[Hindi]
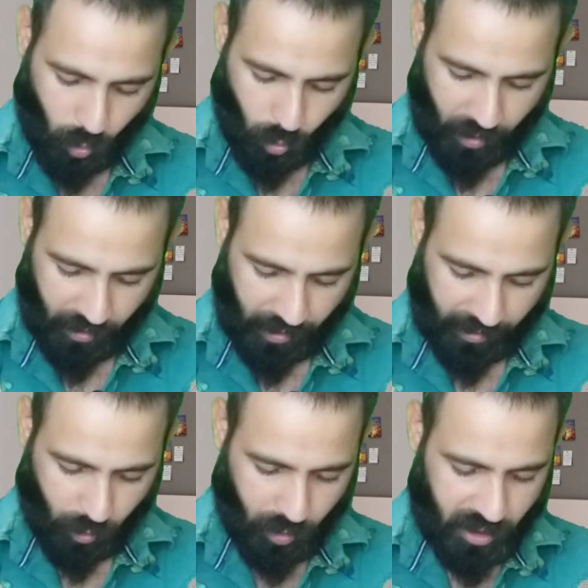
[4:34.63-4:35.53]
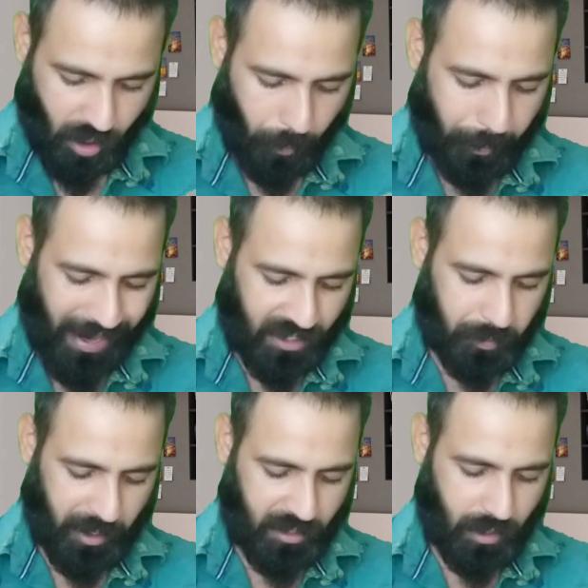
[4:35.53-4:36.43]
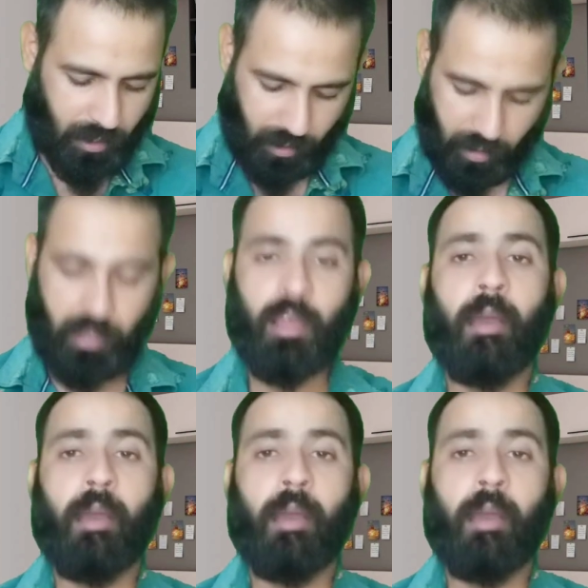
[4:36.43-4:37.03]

ओके करेंगे और इसके बैक स्पेस दे देंगे